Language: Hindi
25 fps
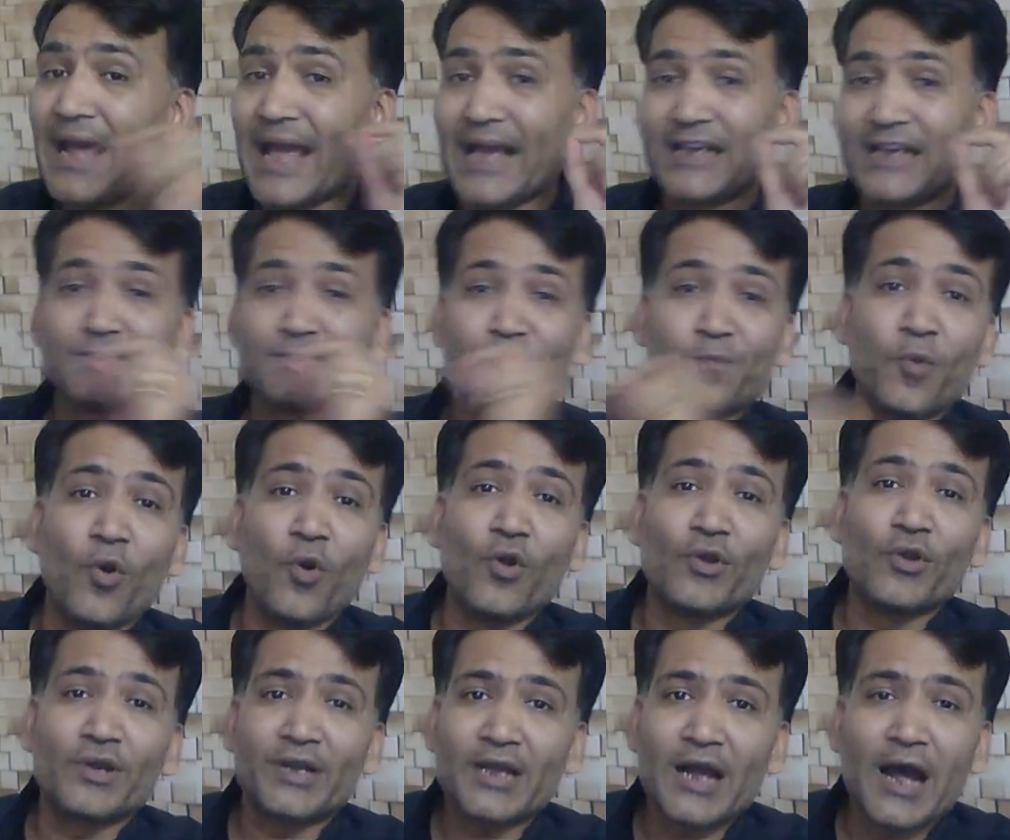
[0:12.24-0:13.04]

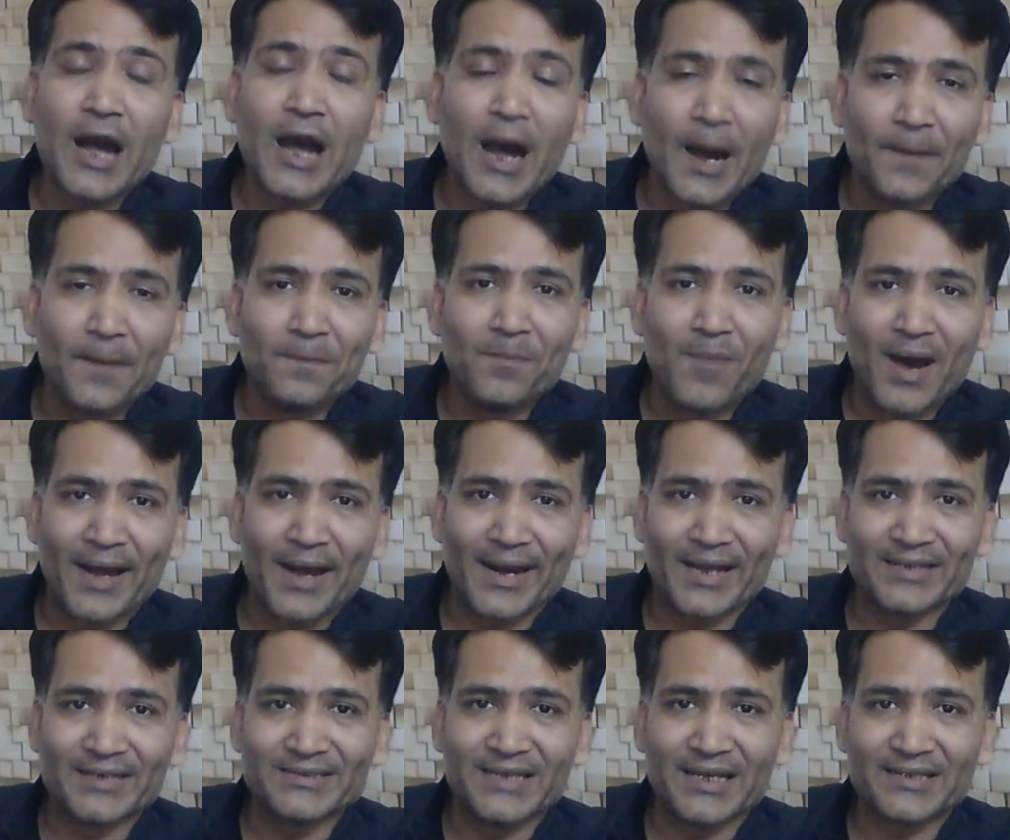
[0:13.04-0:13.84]
एक्सपोर्ट का हब
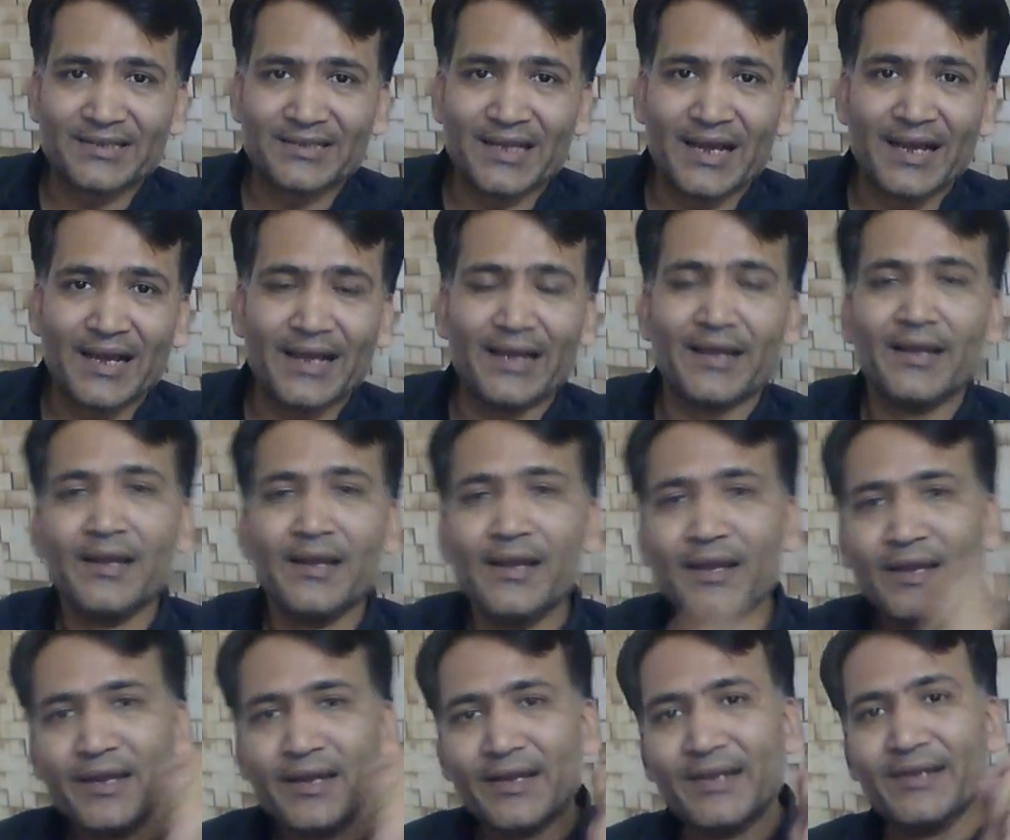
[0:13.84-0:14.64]
माना जाता है
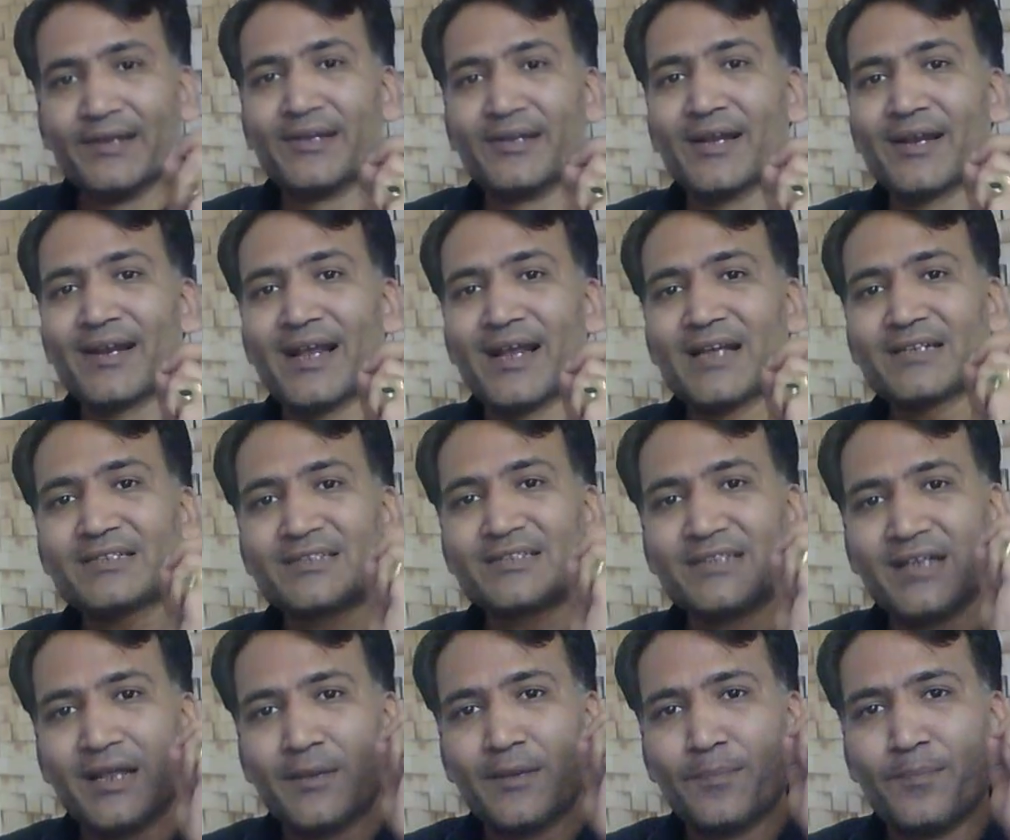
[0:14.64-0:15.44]

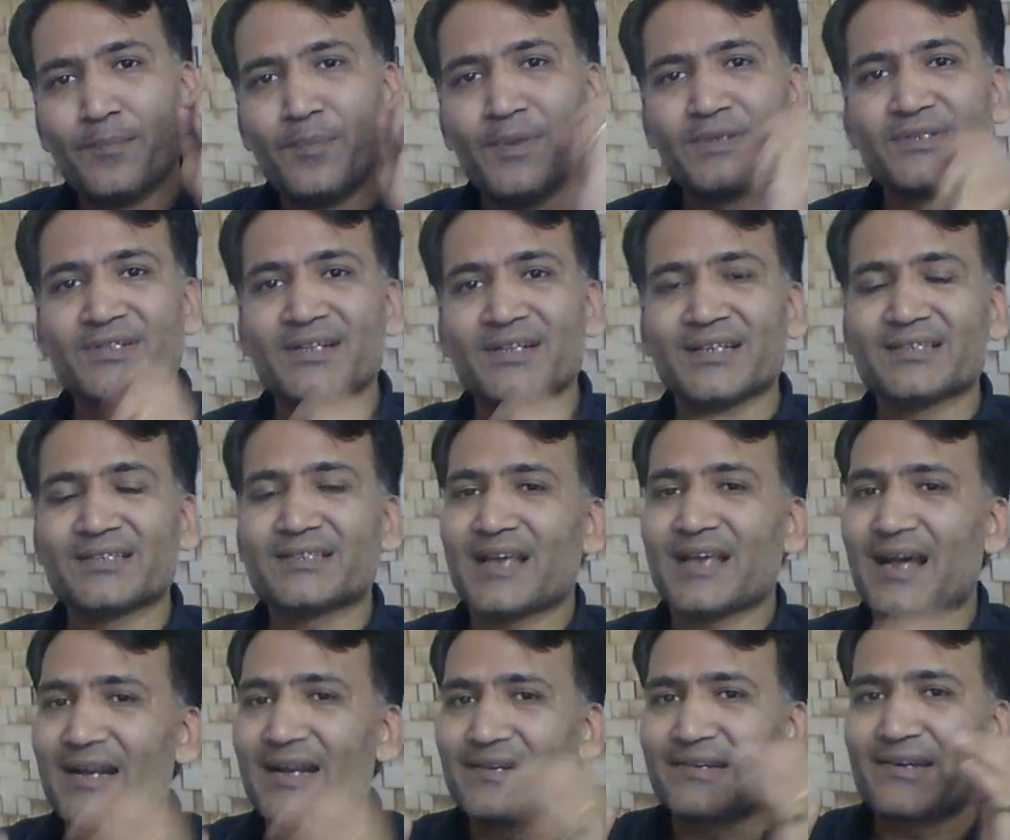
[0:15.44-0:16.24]
इंटरनेशनल बिजनेस
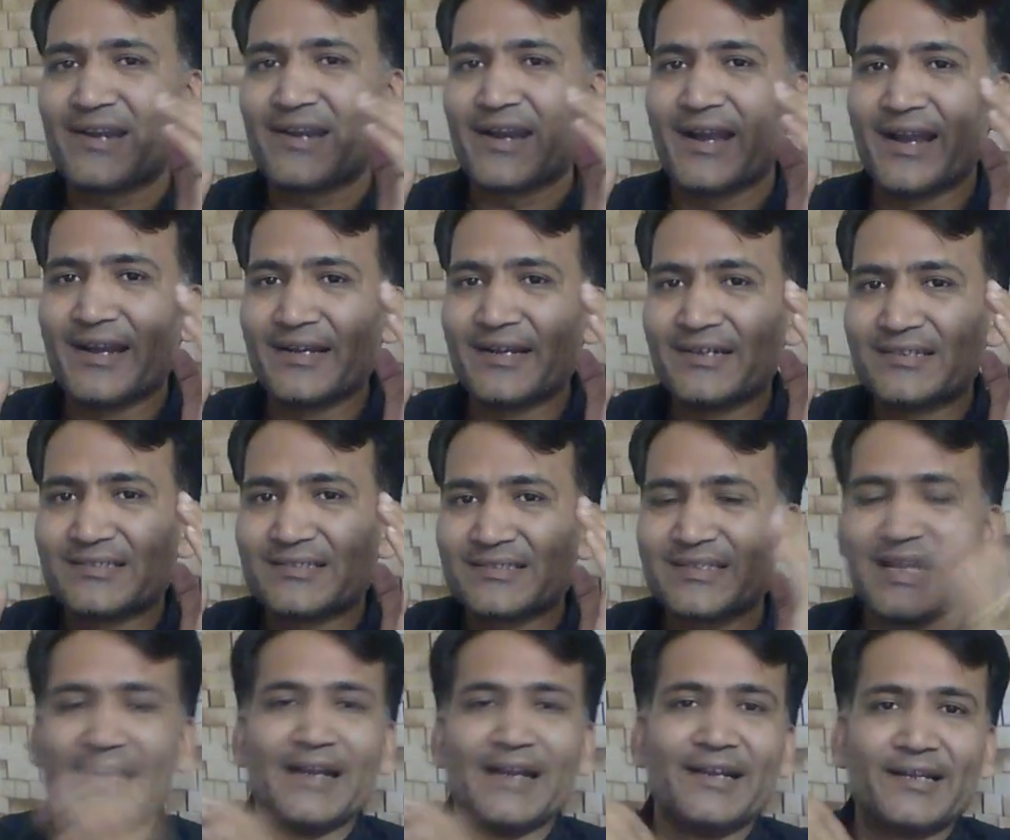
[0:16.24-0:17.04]
का ट्रेड
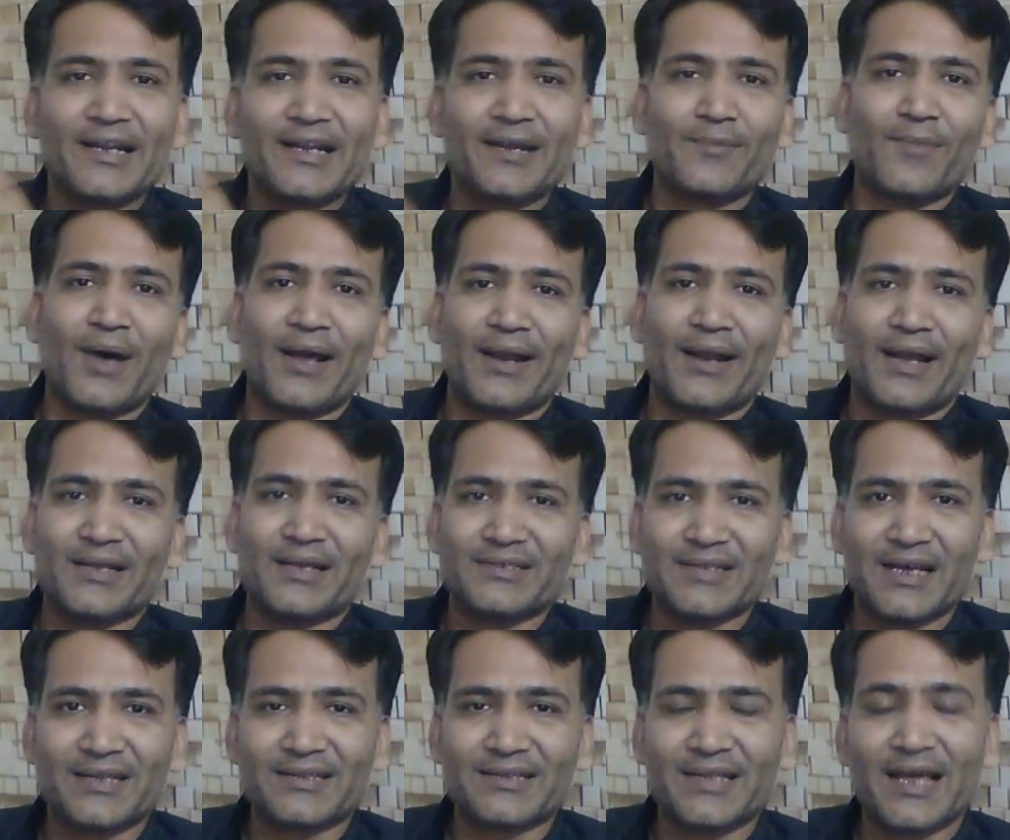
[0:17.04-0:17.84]
सेंटर माना
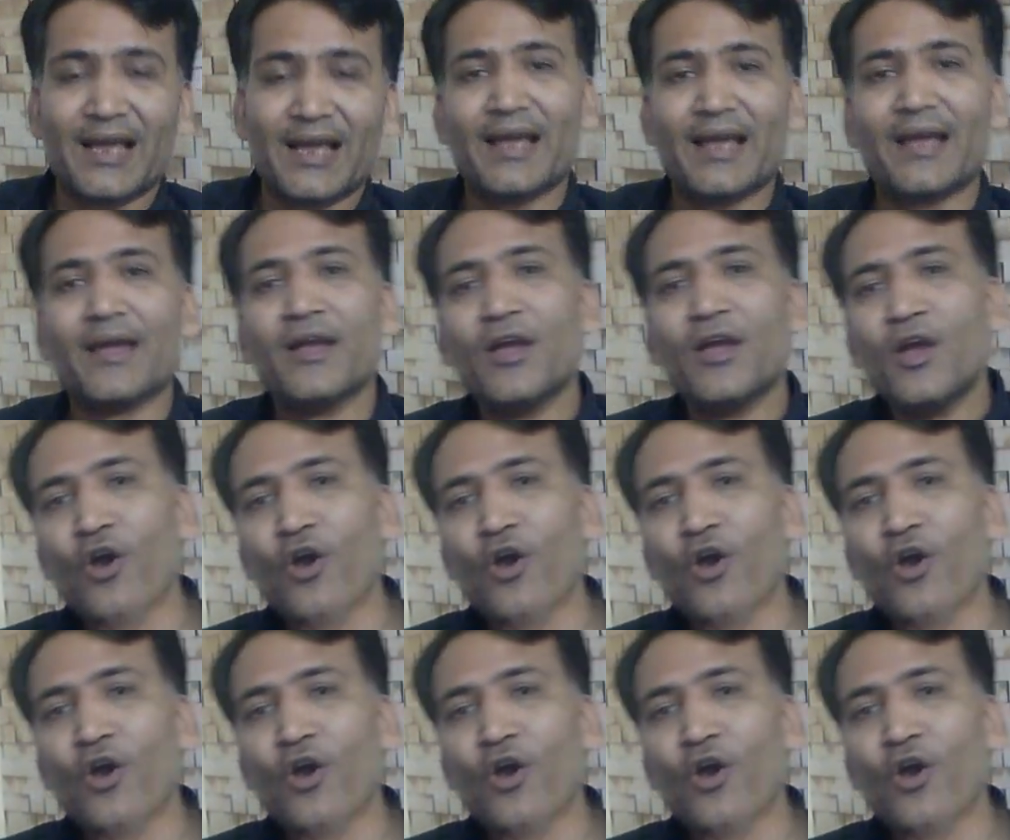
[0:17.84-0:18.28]
जाता है